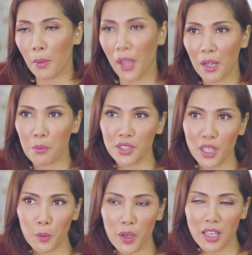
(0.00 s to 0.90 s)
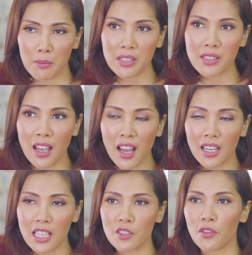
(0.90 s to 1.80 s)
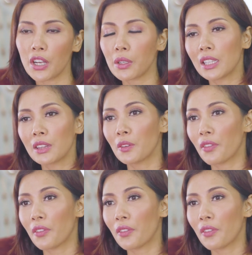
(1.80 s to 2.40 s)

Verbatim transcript: Pengen punya keluarga besar, he's very into